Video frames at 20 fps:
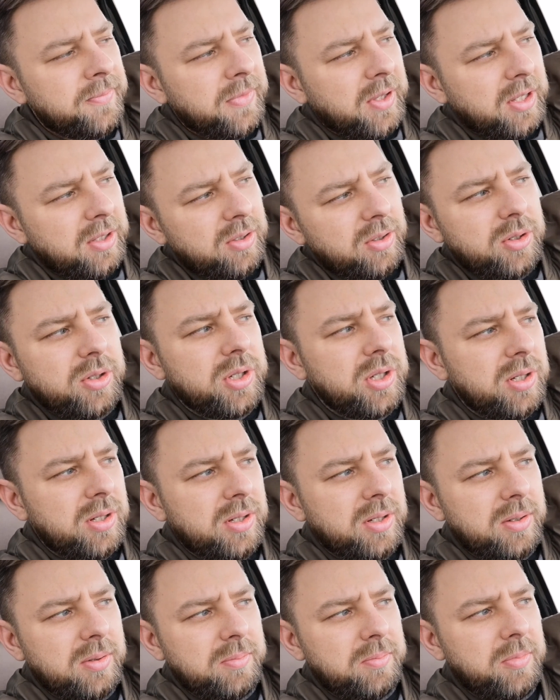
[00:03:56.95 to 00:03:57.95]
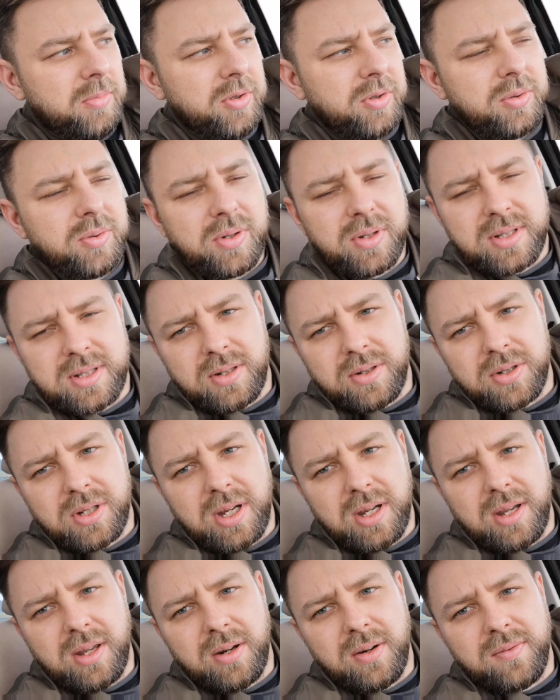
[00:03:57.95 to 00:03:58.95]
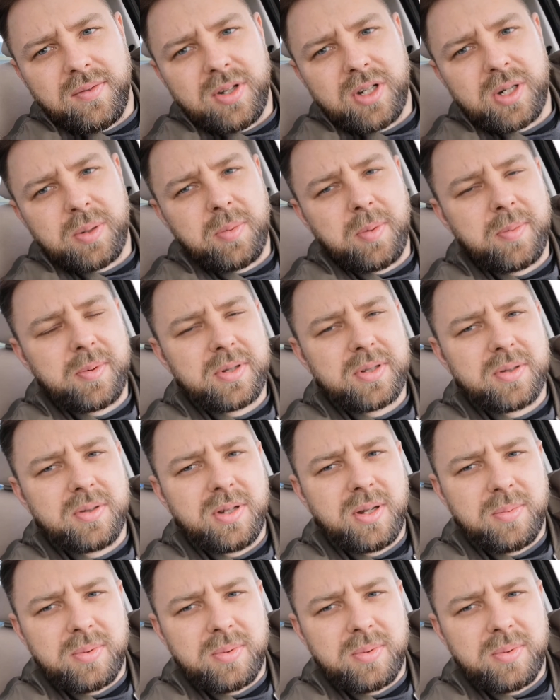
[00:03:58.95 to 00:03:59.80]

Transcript: ktoś montując rożki kierownicze po prostu nie